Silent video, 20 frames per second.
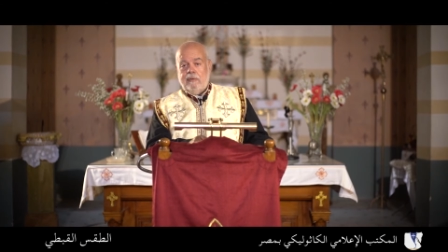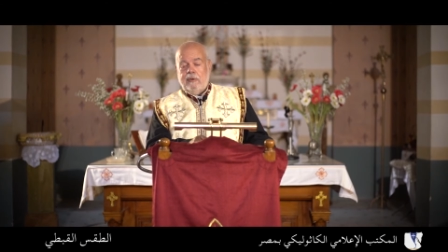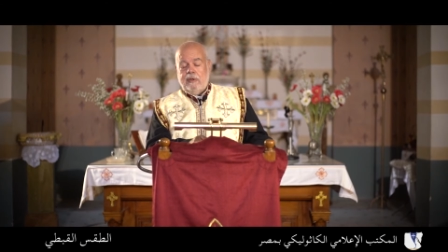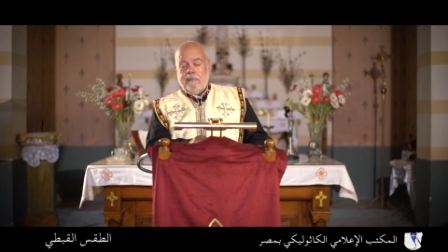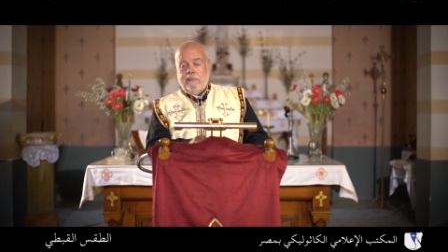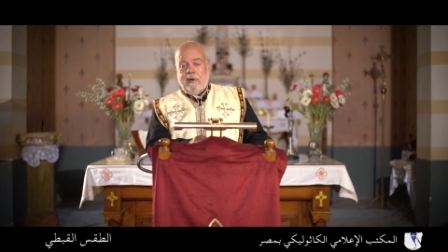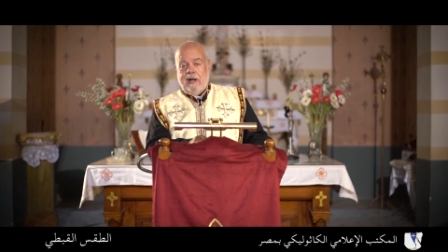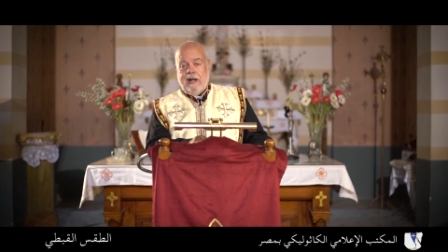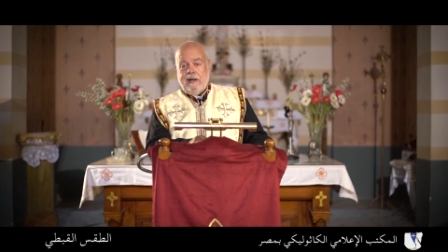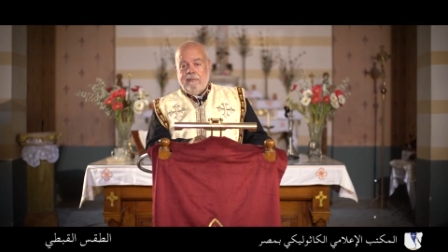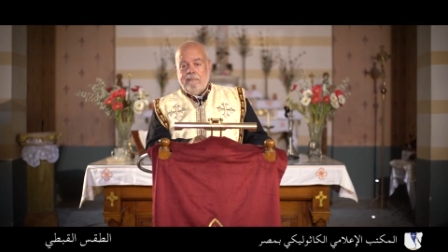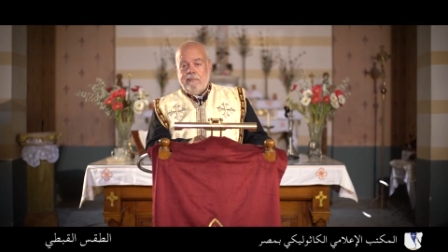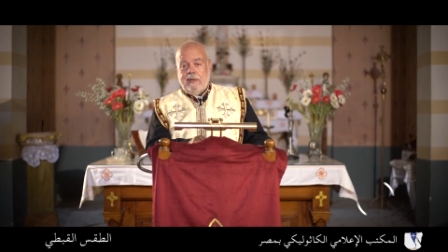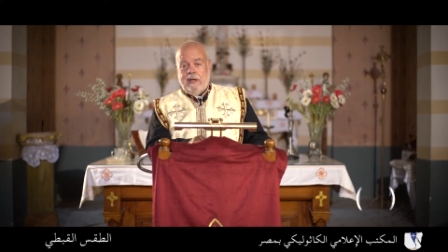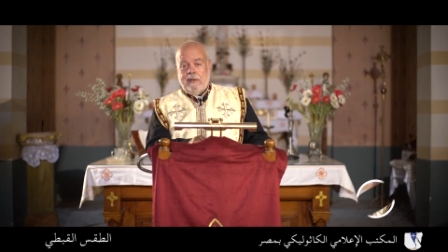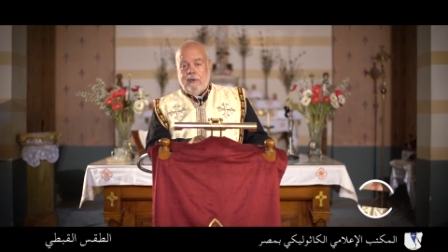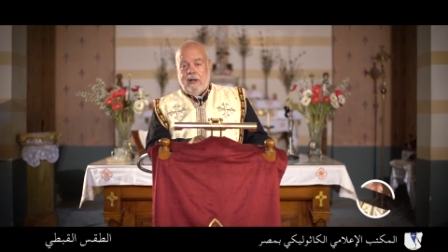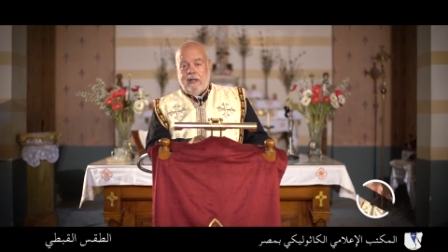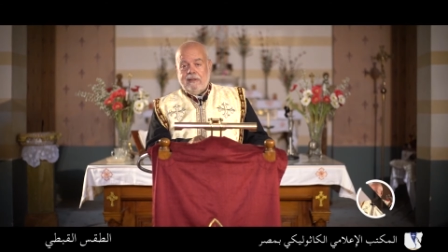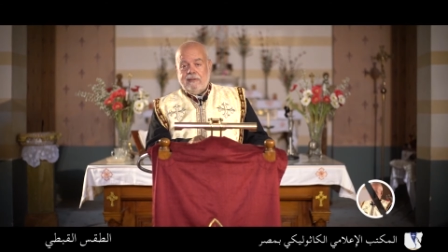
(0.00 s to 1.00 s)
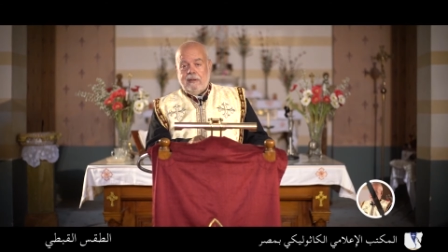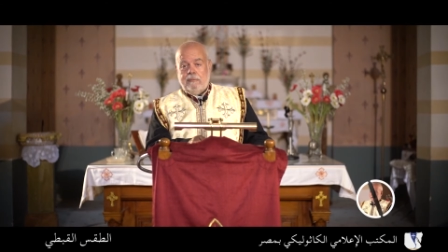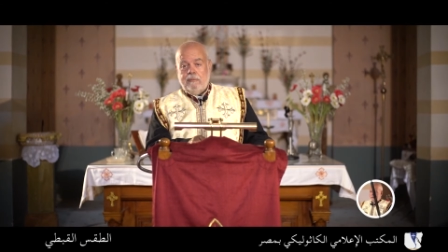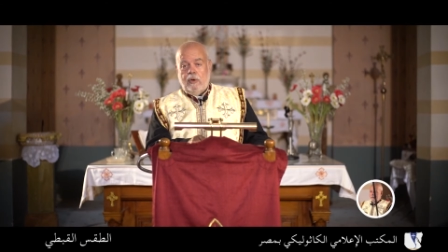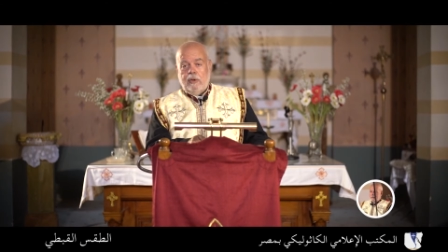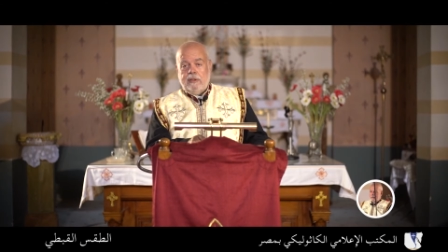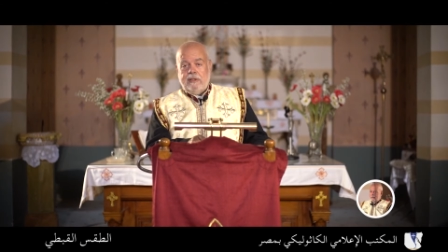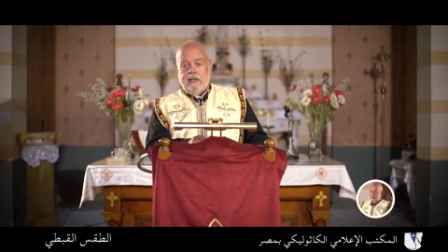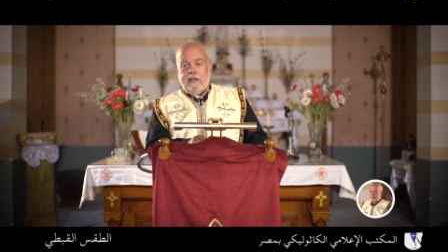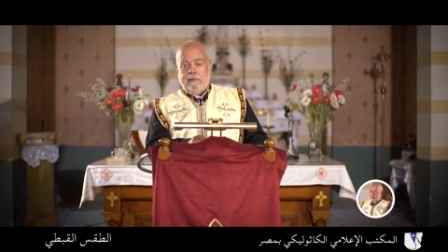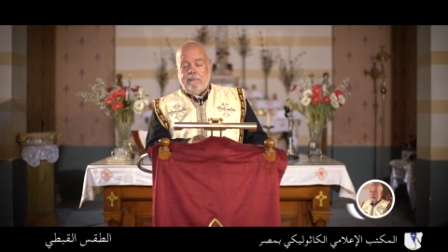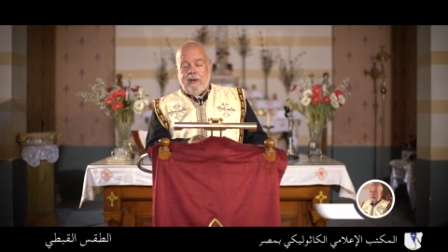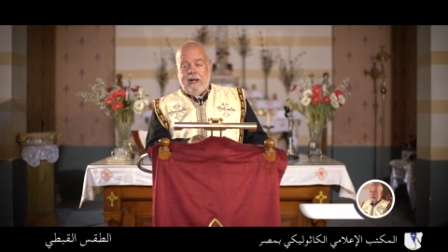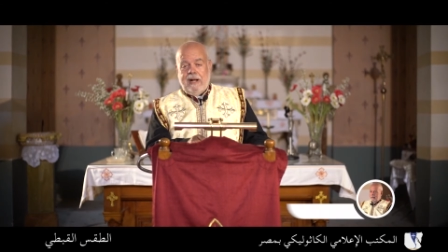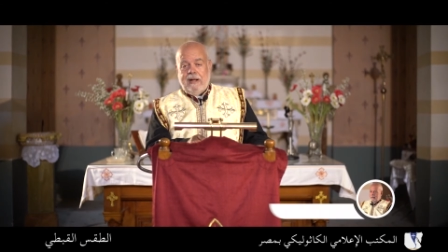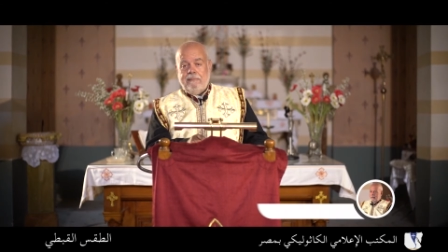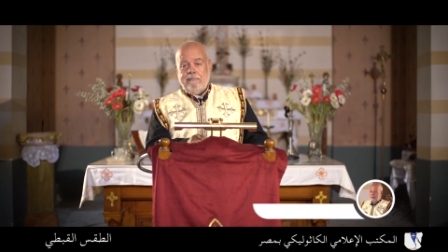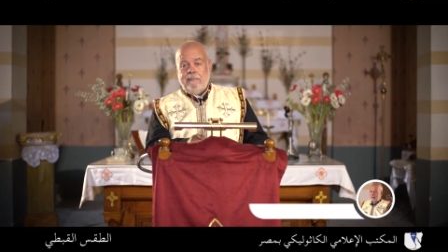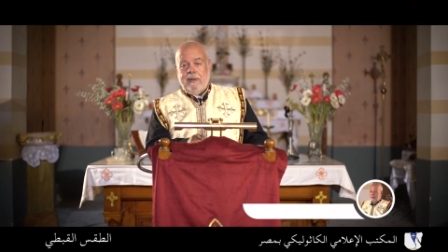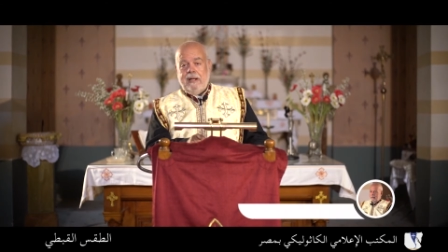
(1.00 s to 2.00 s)
والمحبة وأعظمهن
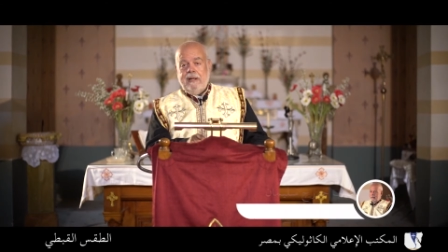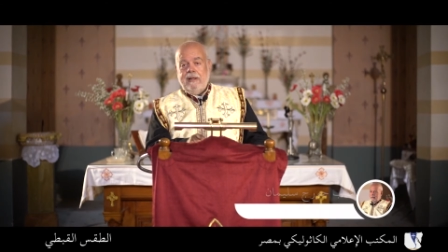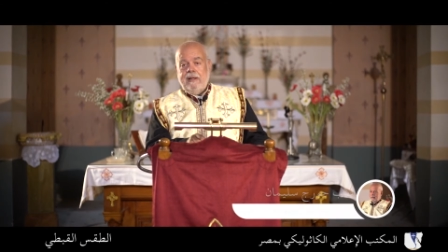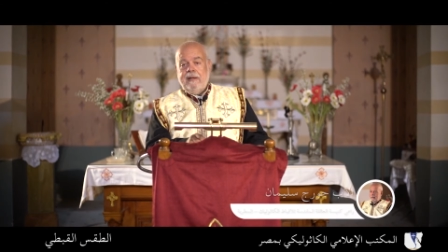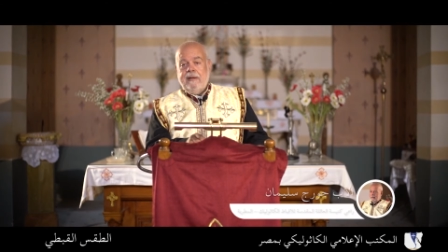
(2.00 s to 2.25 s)
المحبة